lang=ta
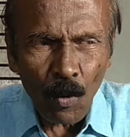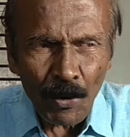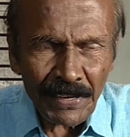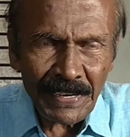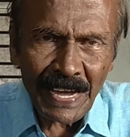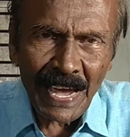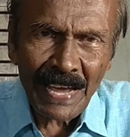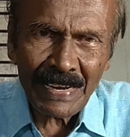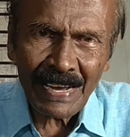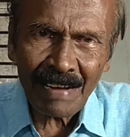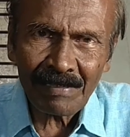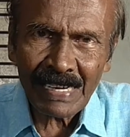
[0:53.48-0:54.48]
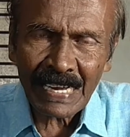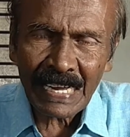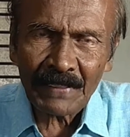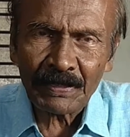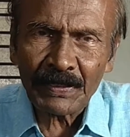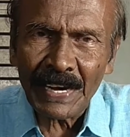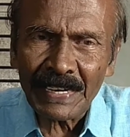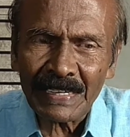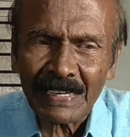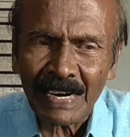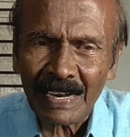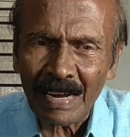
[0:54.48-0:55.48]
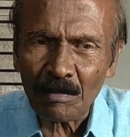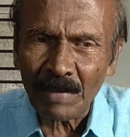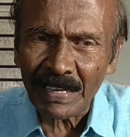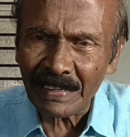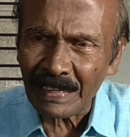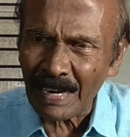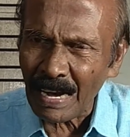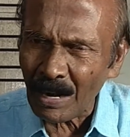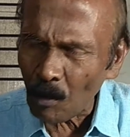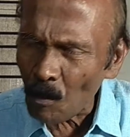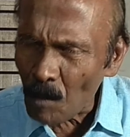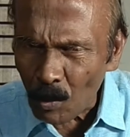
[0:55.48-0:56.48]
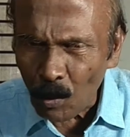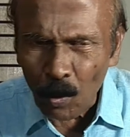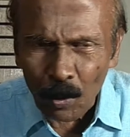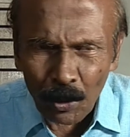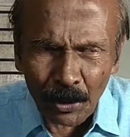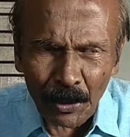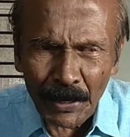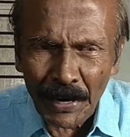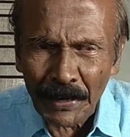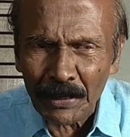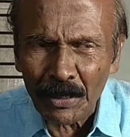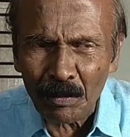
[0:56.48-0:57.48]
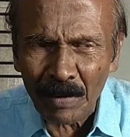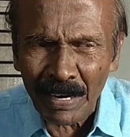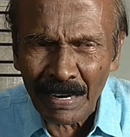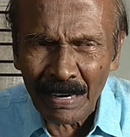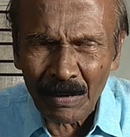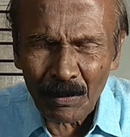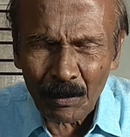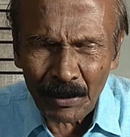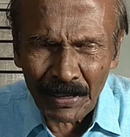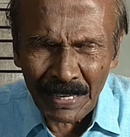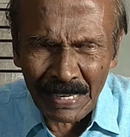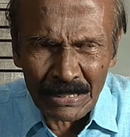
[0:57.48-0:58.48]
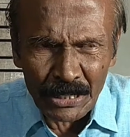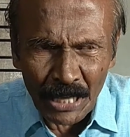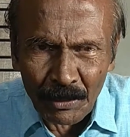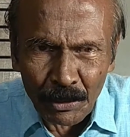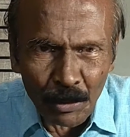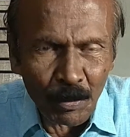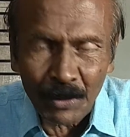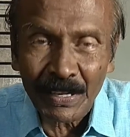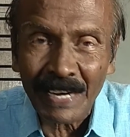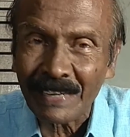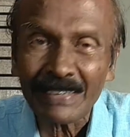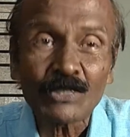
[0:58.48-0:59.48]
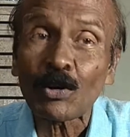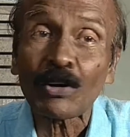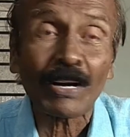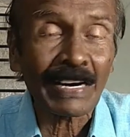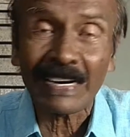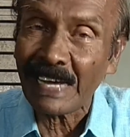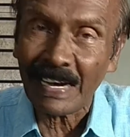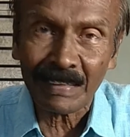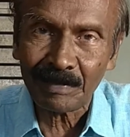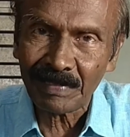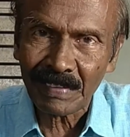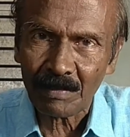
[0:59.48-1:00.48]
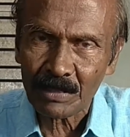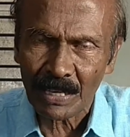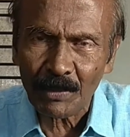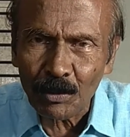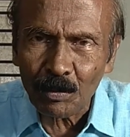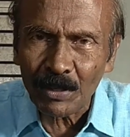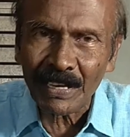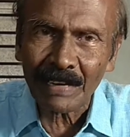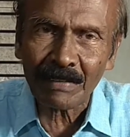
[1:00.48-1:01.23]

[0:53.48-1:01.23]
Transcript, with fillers: ஒரு ஏரியாவில் தெருக்களெல்லாம் பார்த்தீங்கன்னா ரொம்ப குறுக்கு நெடுக்குமா ஒரே சந்து பந்தாக இருக்குன்னு சொல்கிறாங்க இல்லையா சந்து பந்தாக